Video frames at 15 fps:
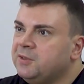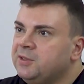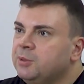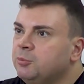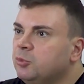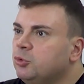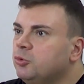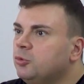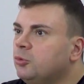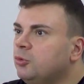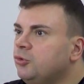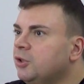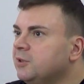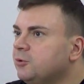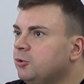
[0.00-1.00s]
систем
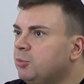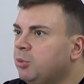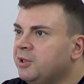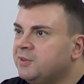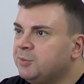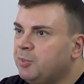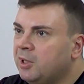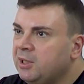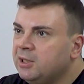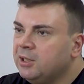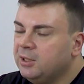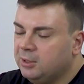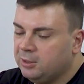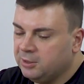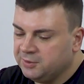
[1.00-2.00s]
участвуют
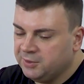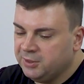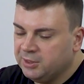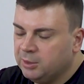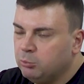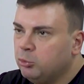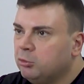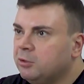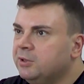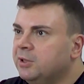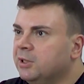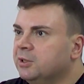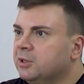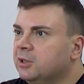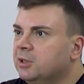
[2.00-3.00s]
принципиально разные наборы
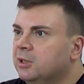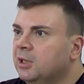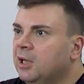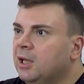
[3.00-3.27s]
данных.